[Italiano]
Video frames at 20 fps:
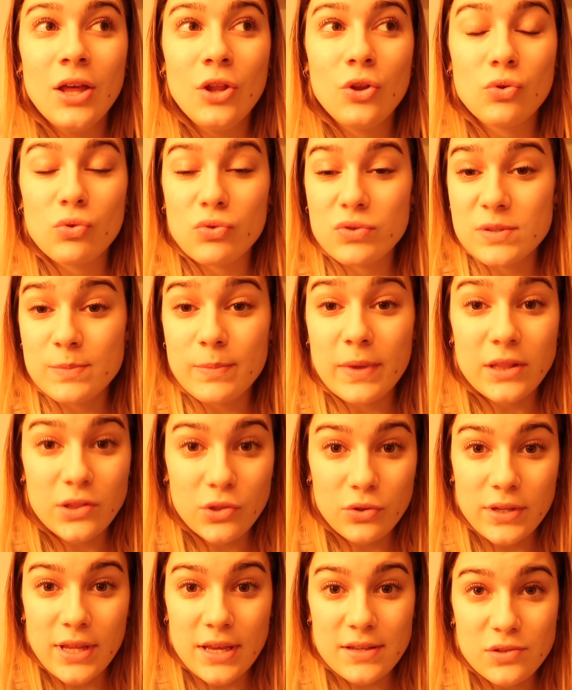non
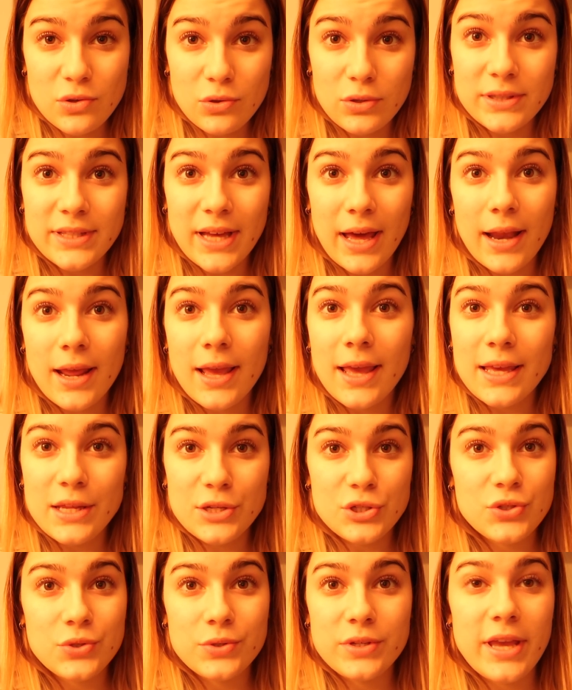smetto di ascoltare
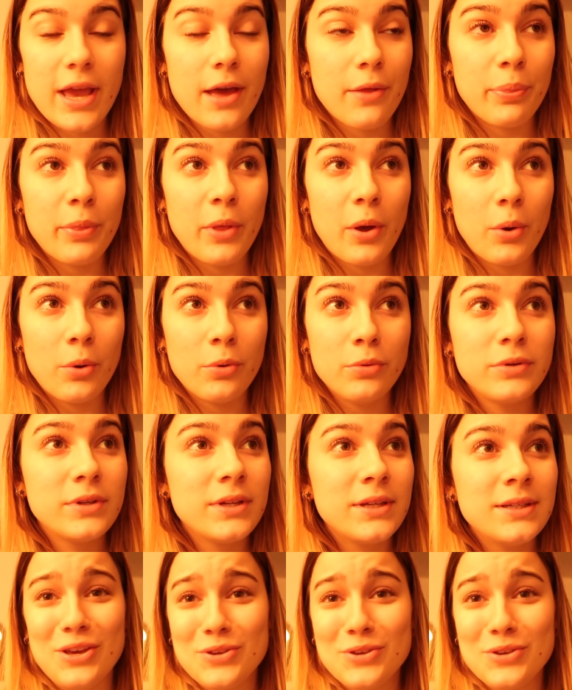Into the Unknown.